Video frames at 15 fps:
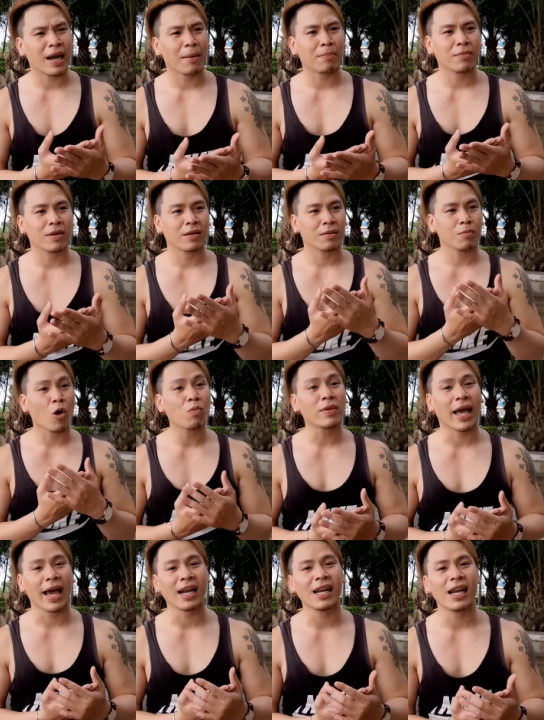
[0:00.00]
năm 4
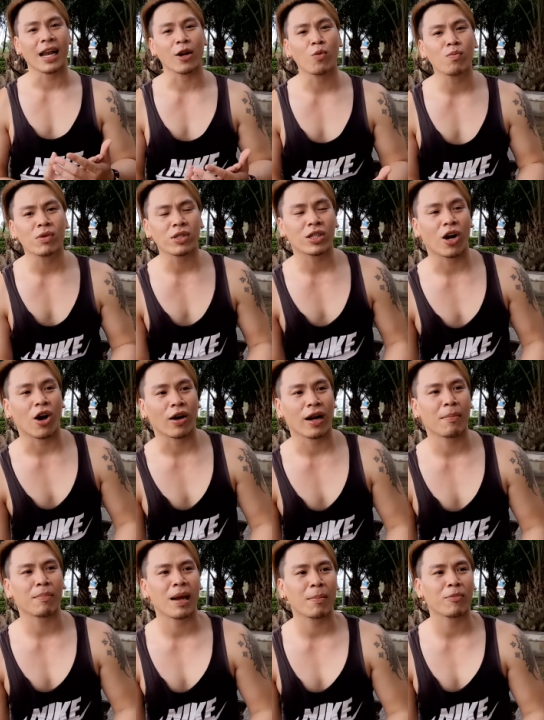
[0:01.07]
tháng đó là đúng tròn
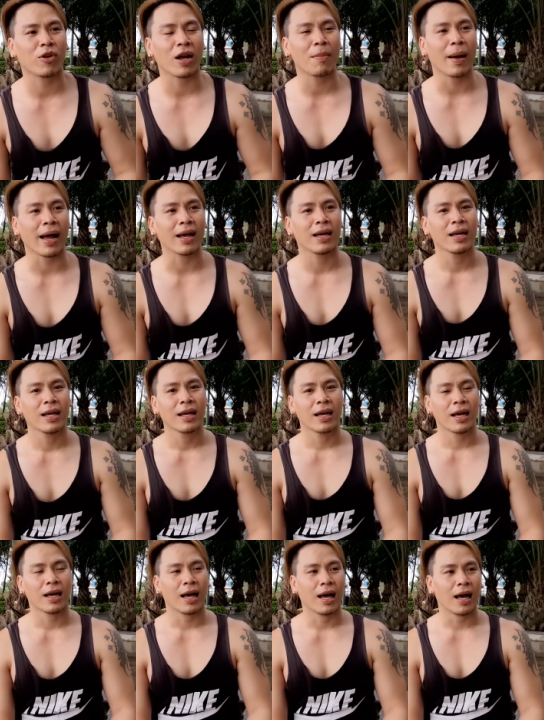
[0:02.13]
5 năm rồi các bạn
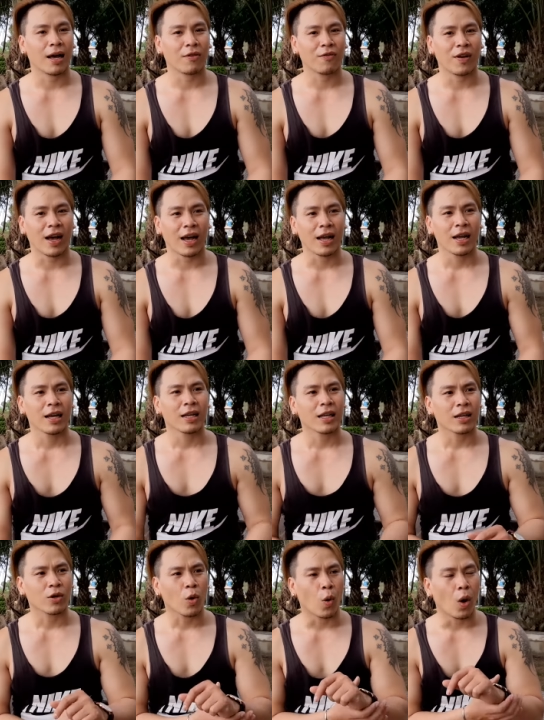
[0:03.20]
à, và
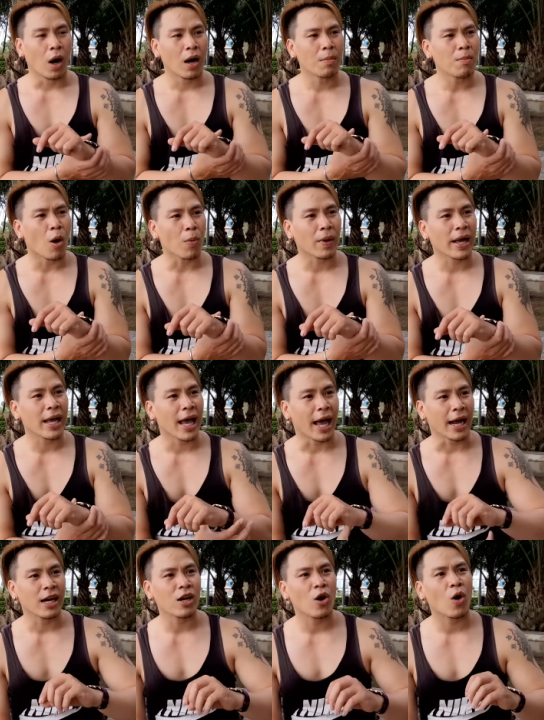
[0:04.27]
của một cái
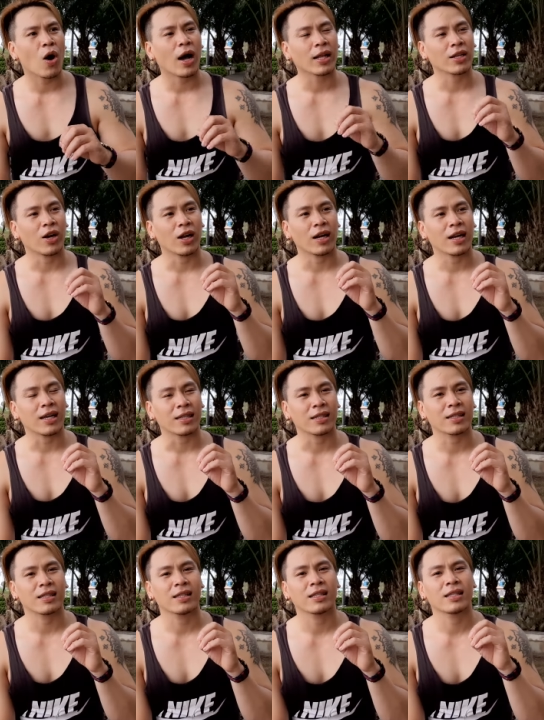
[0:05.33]
hãng nước hoa gọi là
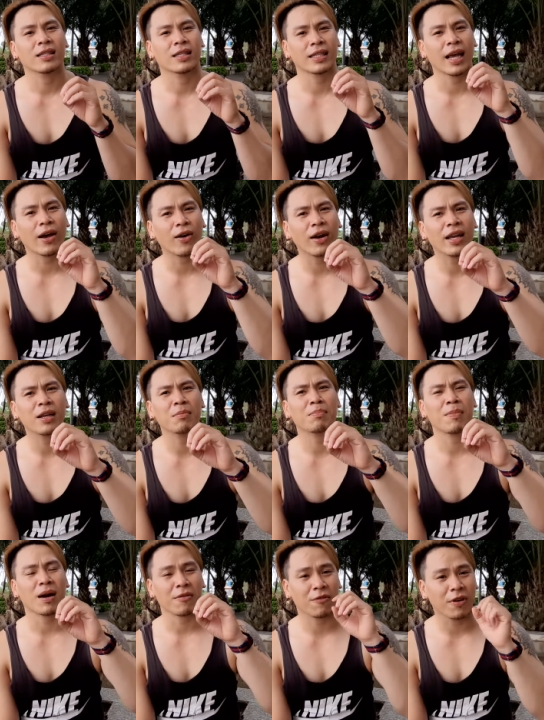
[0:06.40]
Telling
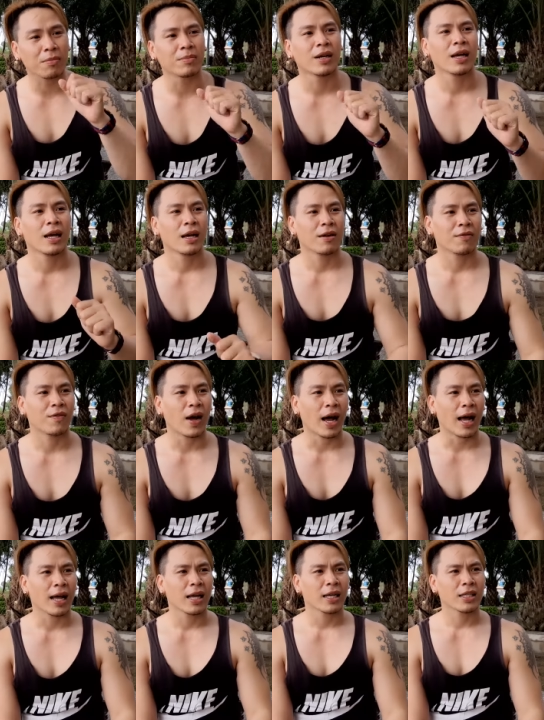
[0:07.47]
Parfum
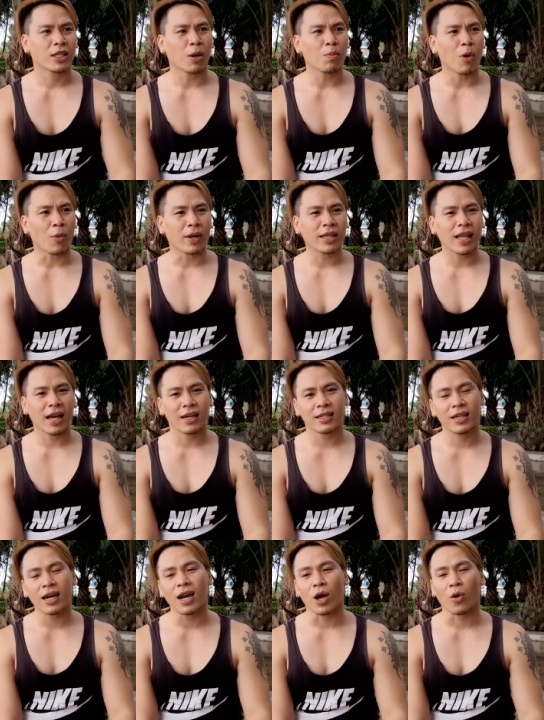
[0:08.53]
và trong một cái tên
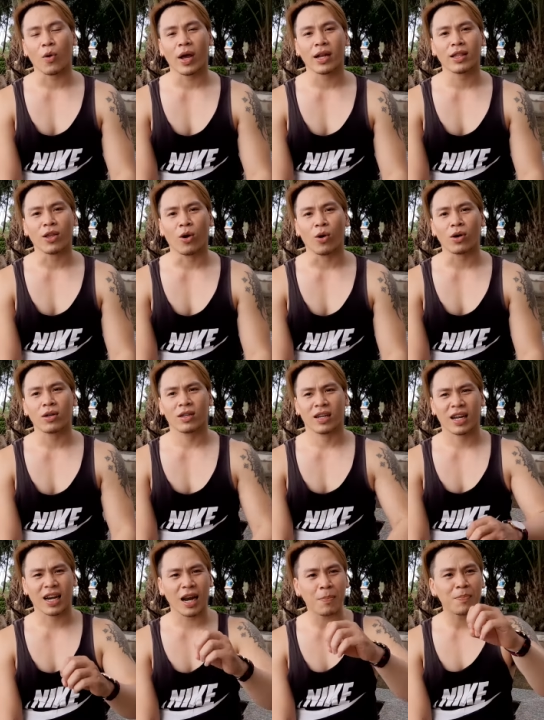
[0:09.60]
rất là quen thuộc
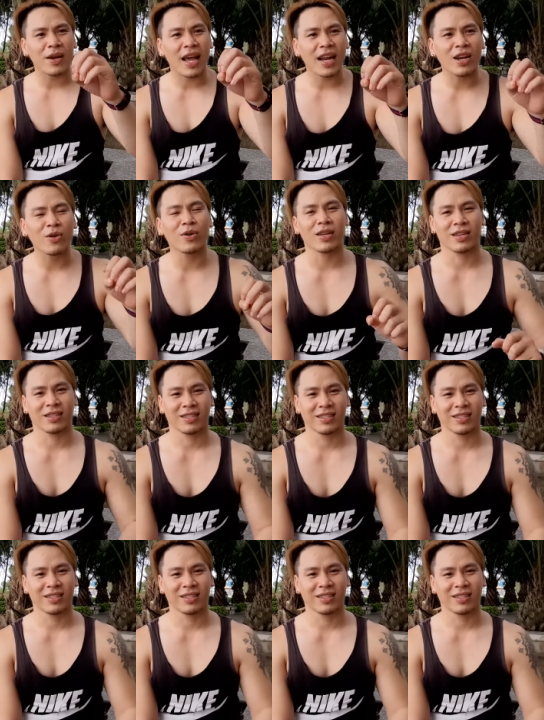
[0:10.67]
Club de Nuit